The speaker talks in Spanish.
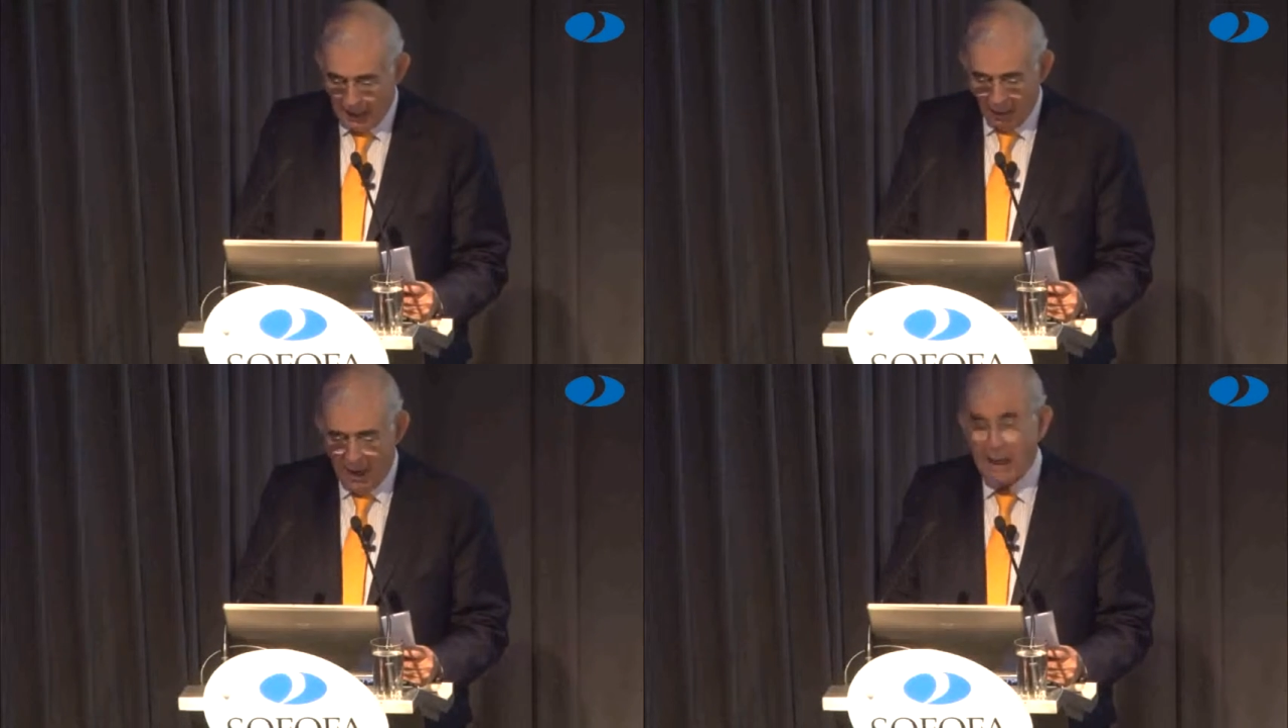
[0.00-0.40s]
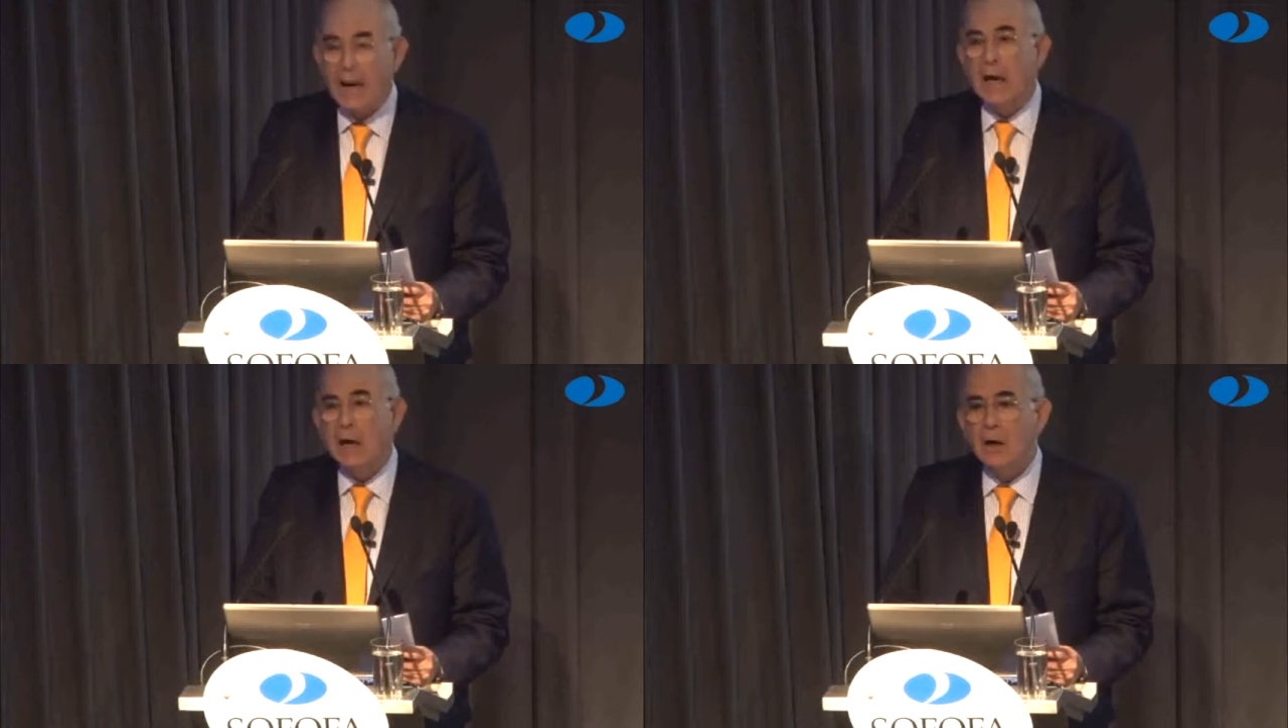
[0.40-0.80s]
la
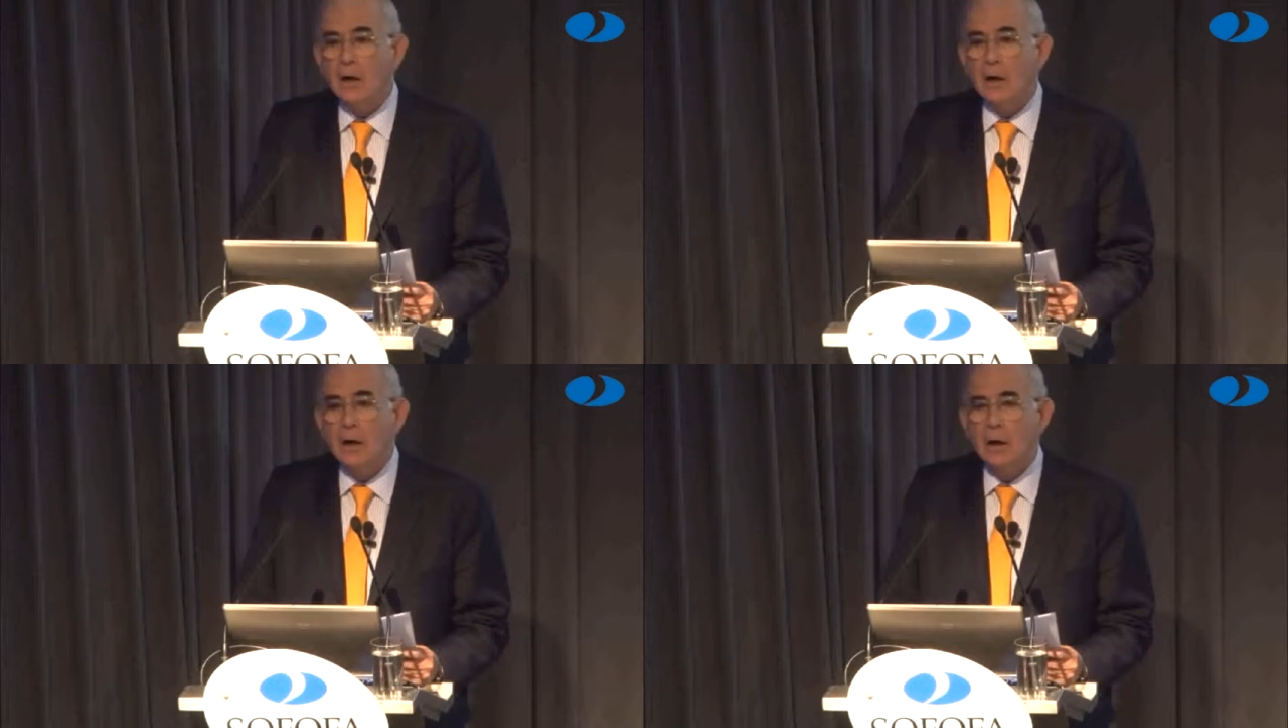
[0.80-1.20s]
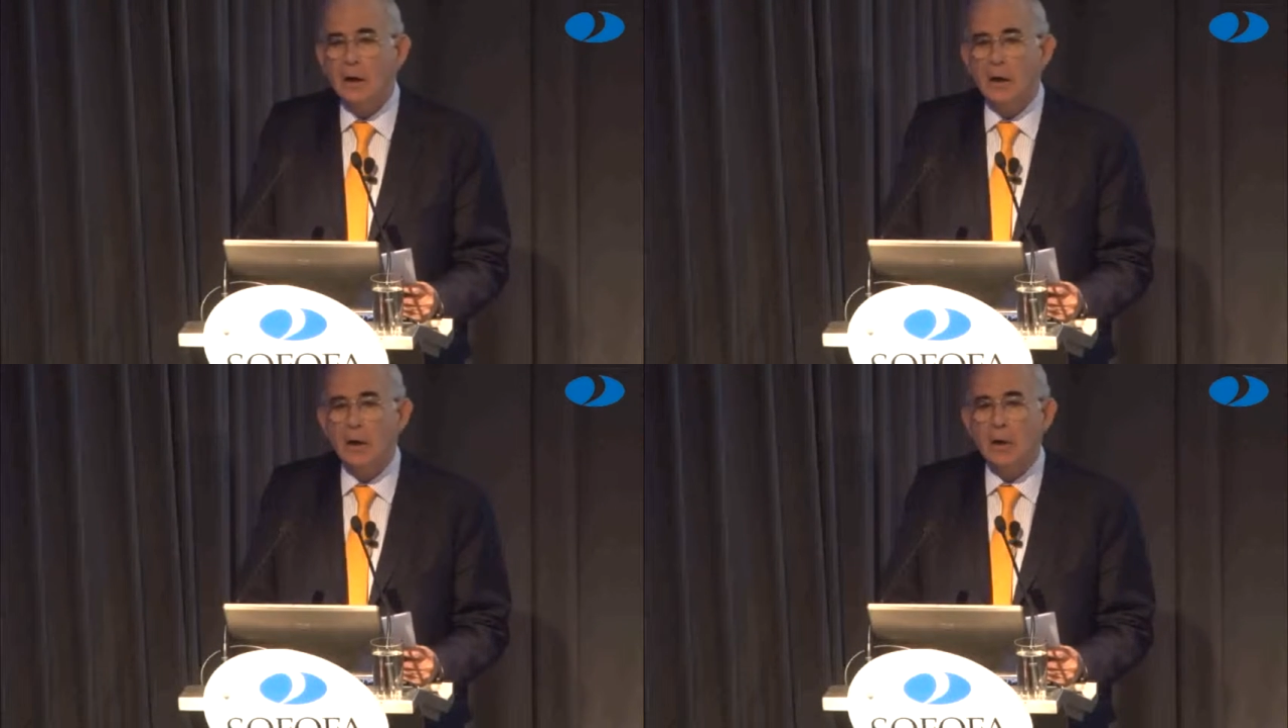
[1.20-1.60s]
baja
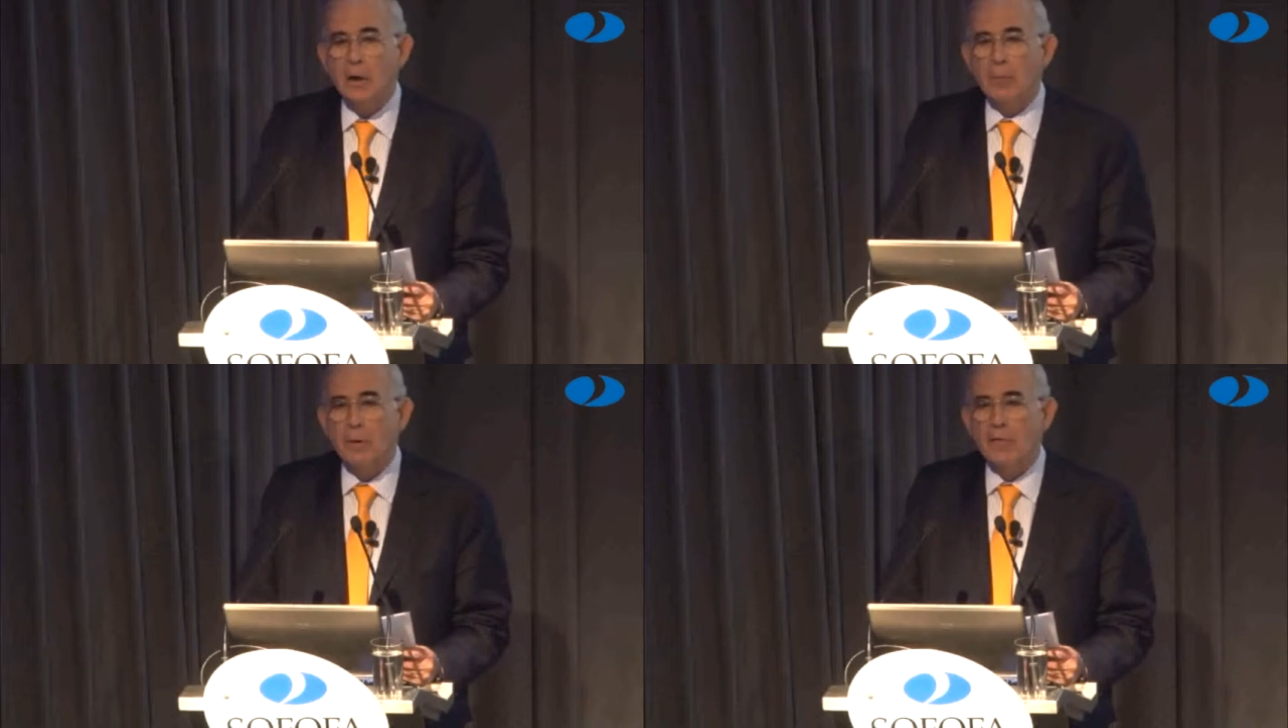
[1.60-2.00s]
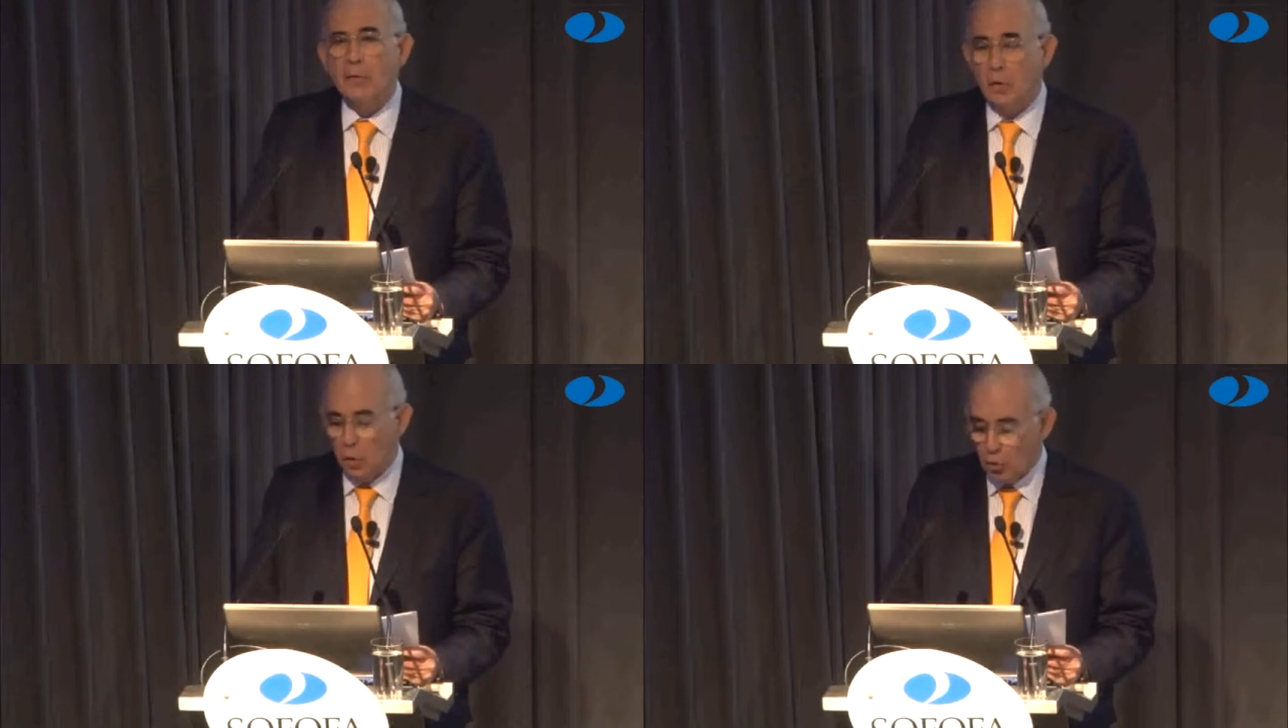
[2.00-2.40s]
eh, el
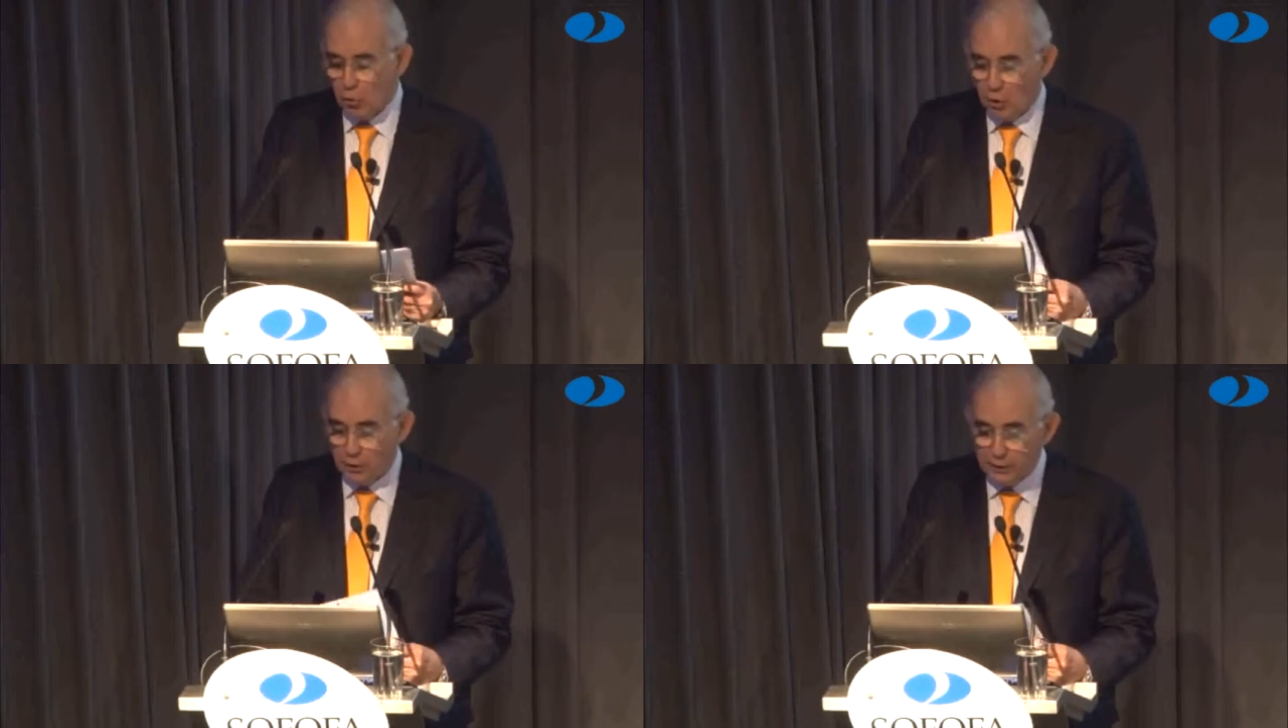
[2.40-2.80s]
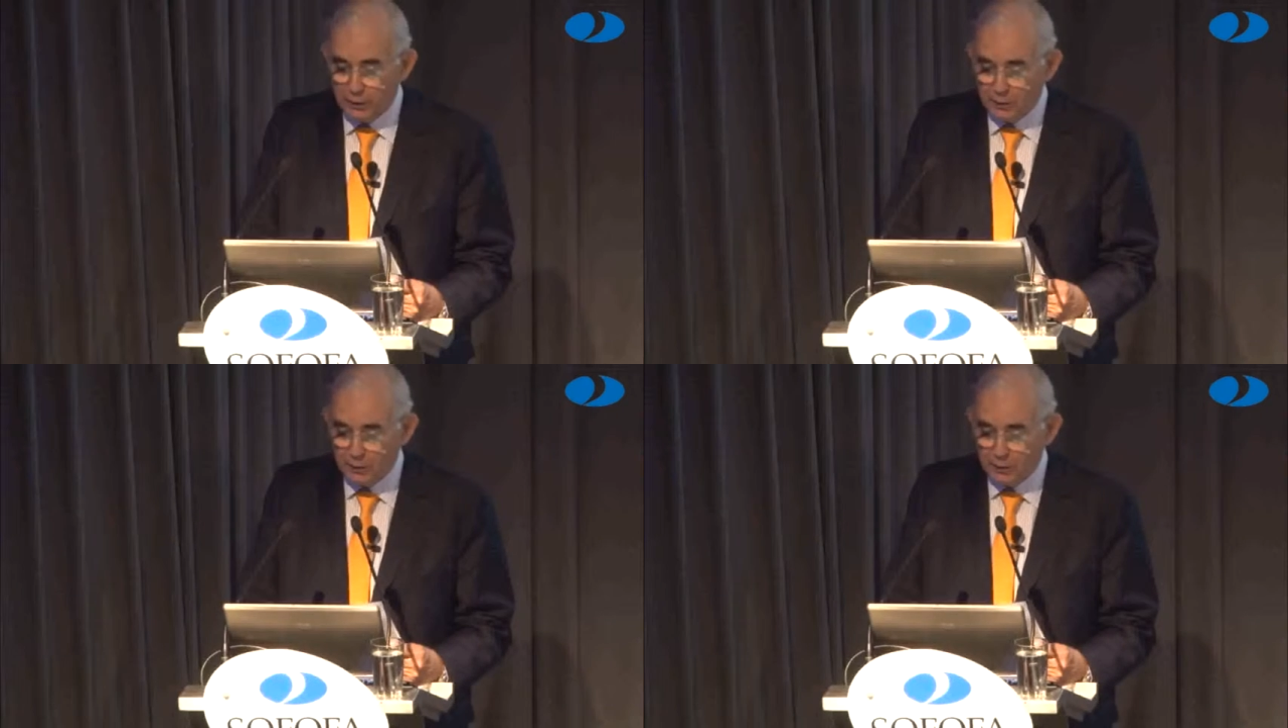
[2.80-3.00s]
precio de los commodities.